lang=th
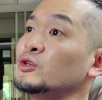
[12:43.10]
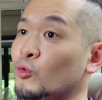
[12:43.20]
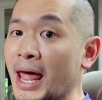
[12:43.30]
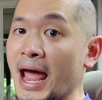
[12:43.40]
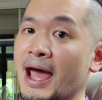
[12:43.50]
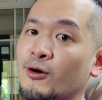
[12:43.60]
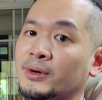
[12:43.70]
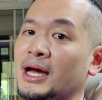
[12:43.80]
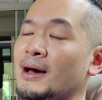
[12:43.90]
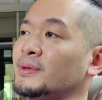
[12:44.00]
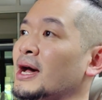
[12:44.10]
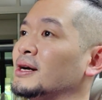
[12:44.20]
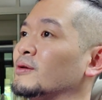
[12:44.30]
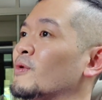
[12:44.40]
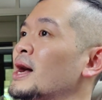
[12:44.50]
อยู่แล้วนะครับ ถ้า
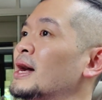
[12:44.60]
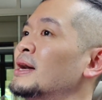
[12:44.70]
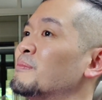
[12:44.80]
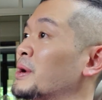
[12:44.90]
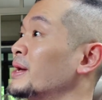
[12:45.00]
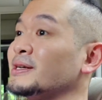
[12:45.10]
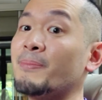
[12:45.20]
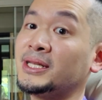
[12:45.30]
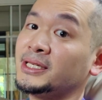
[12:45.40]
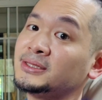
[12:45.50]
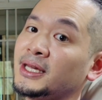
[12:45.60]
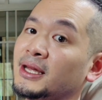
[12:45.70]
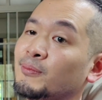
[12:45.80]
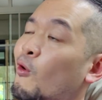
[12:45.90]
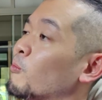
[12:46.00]
เกิดว่ามันไม่จำเป็นจ
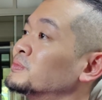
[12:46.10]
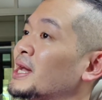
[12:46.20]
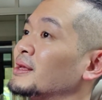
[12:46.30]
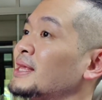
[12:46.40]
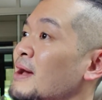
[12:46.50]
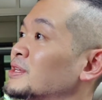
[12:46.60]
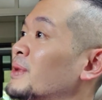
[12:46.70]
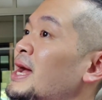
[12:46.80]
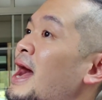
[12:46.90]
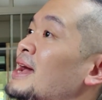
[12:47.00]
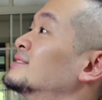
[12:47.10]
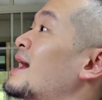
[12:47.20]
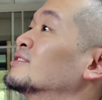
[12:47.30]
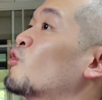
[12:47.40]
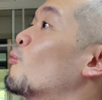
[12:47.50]
ริงๆ ผมจะแทบจะไม่ขาย
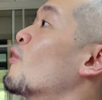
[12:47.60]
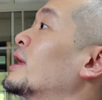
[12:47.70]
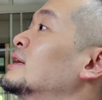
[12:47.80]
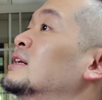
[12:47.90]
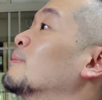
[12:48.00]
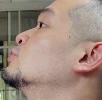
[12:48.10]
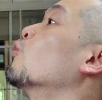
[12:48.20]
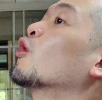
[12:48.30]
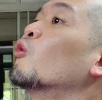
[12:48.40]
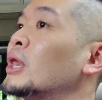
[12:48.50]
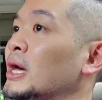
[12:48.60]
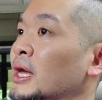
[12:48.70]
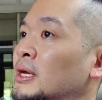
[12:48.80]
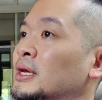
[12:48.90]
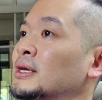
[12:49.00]
สะสมไว้เกือบทุกรุ่นเลย